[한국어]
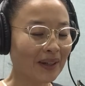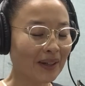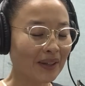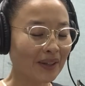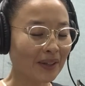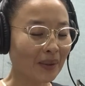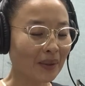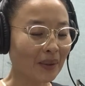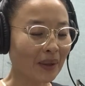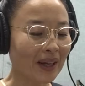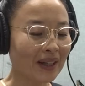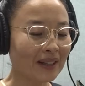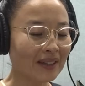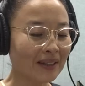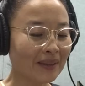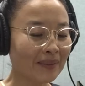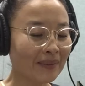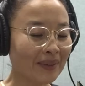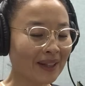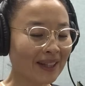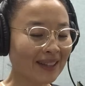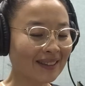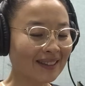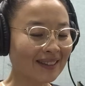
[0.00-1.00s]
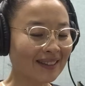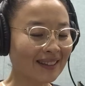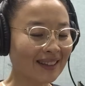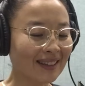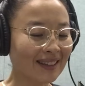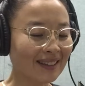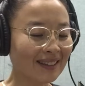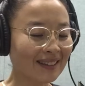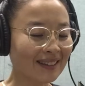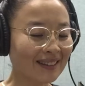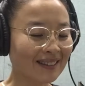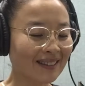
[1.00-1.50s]
서로의 의미를
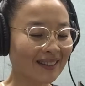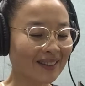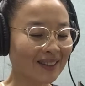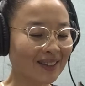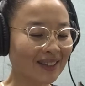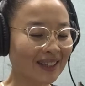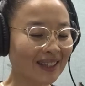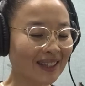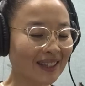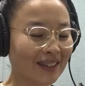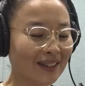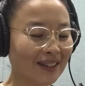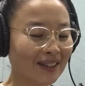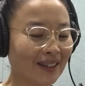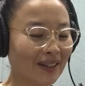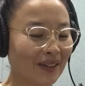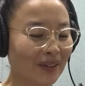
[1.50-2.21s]
느끼는 것이